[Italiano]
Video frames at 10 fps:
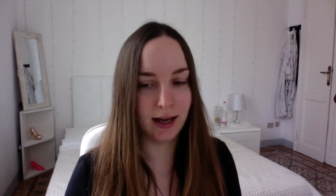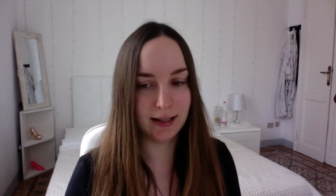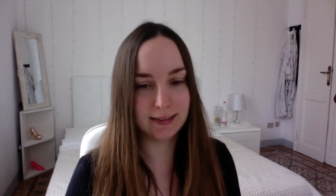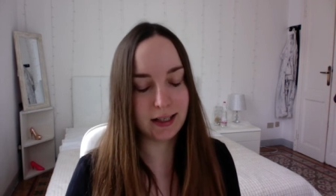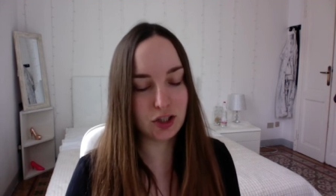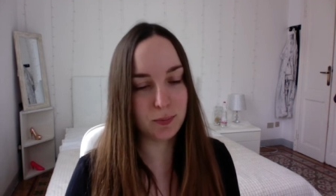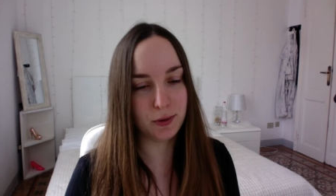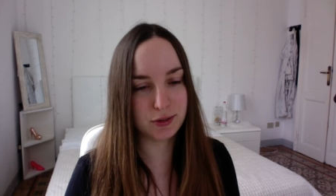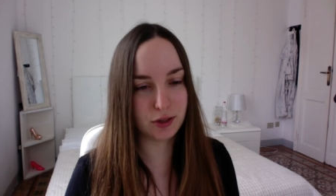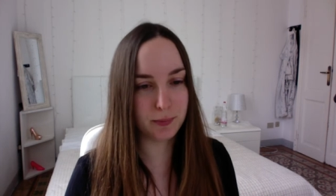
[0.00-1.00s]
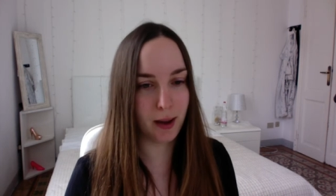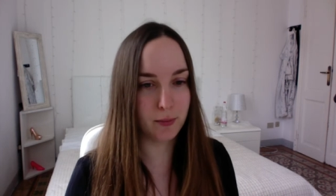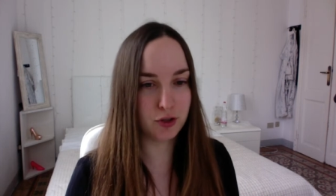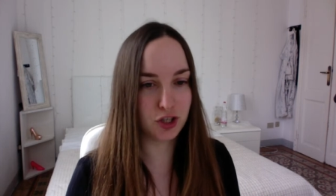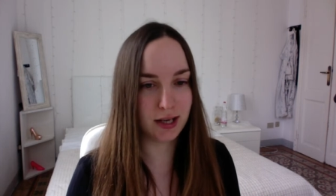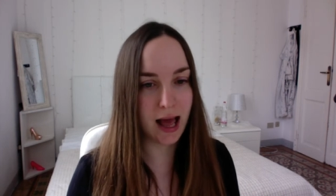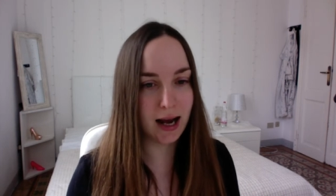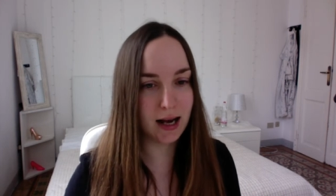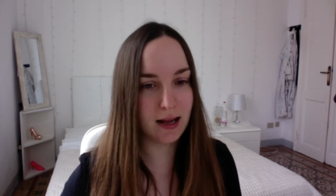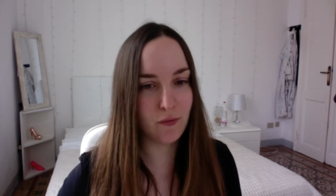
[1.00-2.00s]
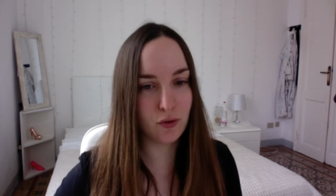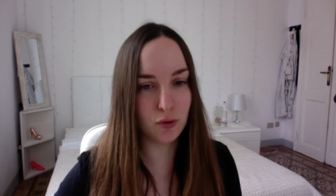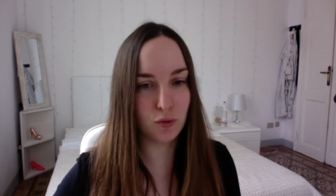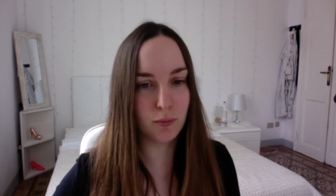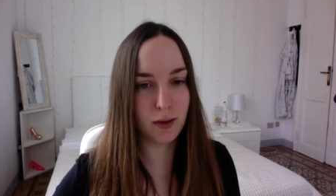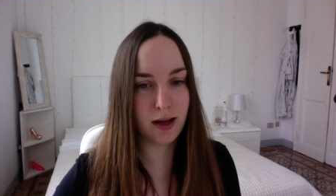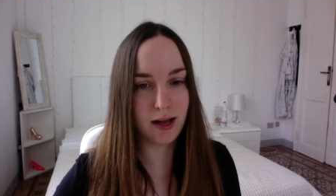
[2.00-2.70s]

Al terzo posto abbiamo Chanel Le Volume